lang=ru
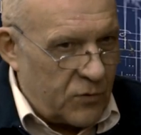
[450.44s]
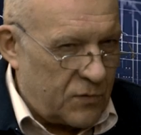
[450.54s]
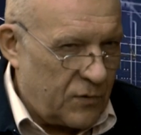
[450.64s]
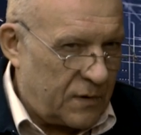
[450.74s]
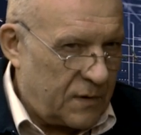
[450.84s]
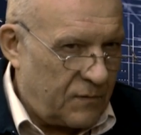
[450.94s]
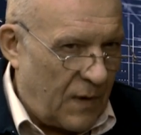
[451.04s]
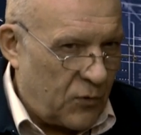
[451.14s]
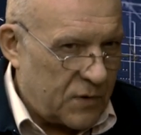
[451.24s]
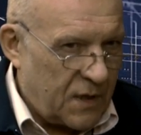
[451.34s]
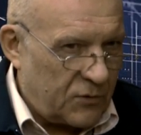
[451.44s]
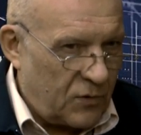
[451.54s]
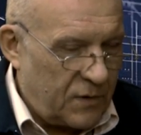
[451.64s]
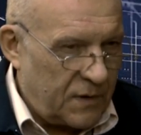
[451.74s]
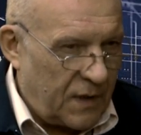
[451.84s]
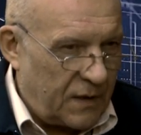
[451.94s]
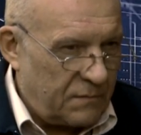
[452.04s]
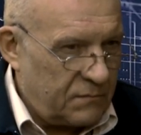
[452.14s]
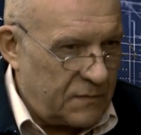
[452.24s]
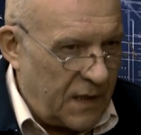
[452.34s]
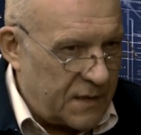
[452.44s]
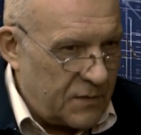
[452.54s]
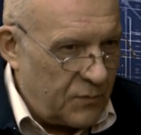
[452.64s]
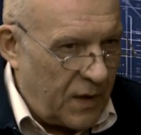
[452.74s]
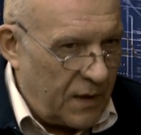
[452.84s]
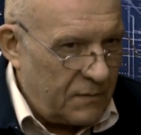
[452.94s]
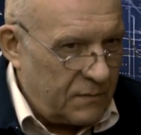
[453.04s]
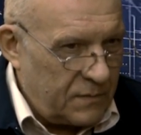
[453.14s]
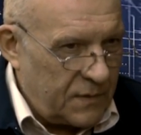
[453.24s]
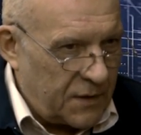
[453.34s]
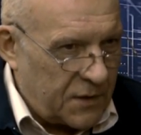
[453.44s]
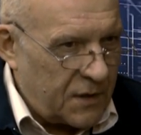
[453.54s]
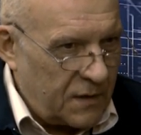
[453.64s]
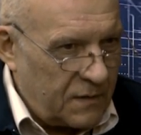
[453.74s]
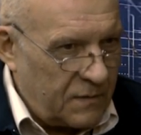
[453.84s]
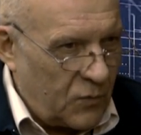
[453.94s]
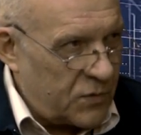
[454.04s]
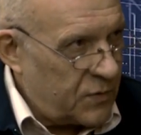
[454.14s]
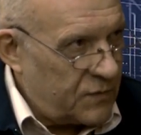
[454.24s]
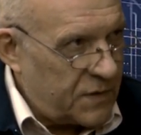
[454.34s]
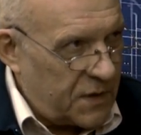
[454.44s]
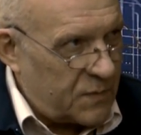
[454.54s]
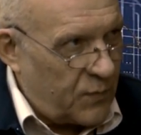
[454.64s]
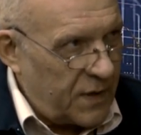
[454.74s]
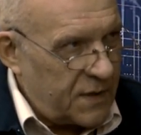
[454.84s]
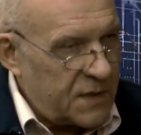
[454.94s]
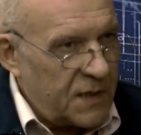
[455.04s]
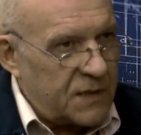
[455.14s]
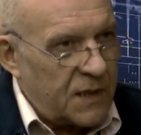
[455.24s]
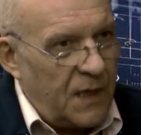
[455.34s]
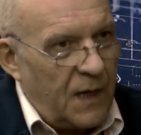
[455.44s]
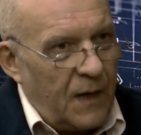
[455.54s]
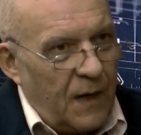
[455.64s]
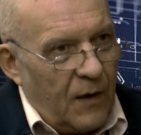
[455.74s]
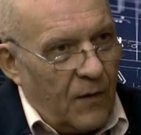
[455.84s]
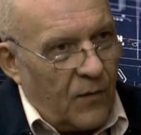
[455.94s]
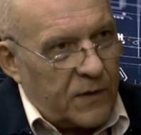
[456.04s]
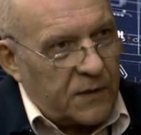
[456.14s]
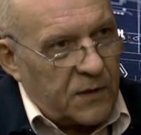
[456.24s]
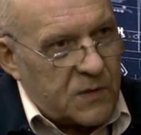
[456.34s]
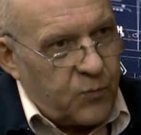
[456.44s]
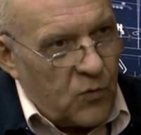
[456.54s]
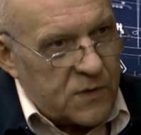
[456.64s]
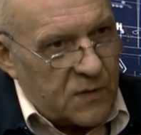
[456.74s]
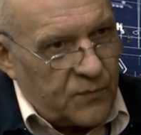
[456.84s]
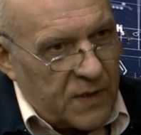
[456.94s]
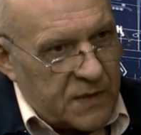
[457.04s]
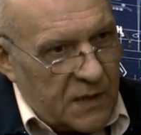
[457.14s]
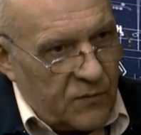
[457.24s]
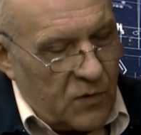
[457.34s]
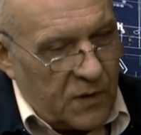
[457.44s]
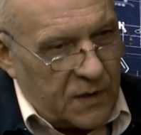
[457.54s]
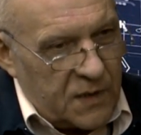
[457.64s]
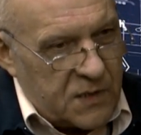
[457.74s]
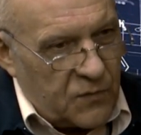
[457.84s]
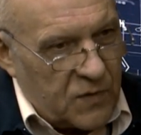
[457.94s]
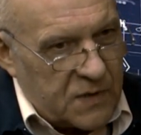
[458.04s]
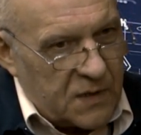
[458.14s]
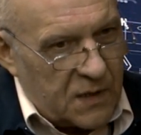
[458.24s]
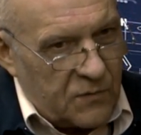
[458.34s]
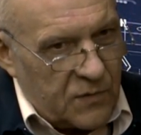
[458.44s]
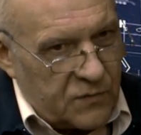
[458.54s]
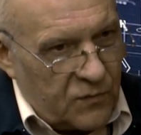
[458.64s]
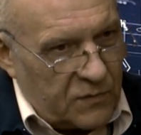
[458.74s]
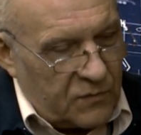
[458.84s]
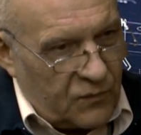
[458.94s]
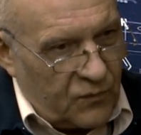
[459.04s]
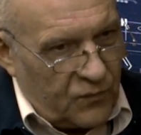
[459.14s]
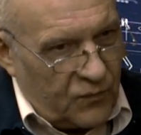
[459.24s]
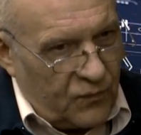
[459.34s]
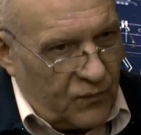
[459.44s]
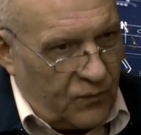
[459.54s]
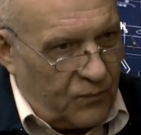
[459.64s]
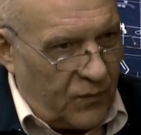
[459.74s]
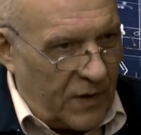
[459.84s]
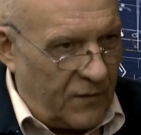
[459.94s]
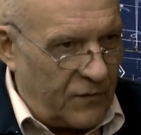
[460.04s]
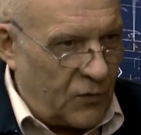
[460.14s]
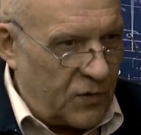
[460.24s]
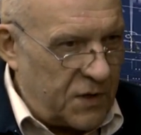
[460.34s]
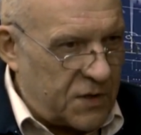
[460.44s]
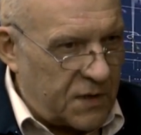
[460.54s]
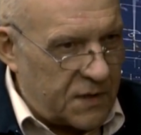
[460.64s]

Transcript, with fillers: что вот вопрос, который я для себя не решил, и, может быть, вы сейчас проясните. Вот этот способ, если его классифицировать вот по, в юридически